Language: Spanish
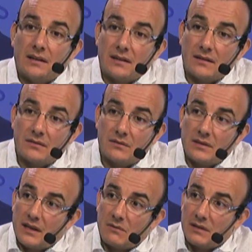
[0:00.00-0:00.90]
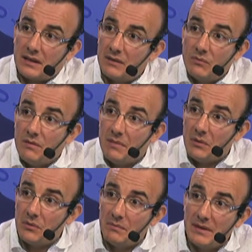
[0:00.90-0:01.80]
no se da cuenta que es muy
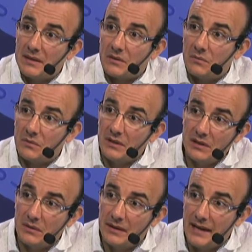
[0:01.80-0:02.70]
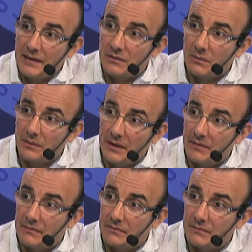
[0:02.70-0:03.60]
maduro y piensa como un niño de 10 todavía
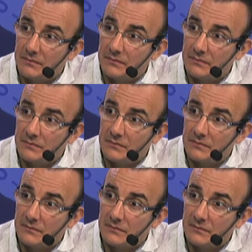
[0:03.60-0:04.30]
en el plano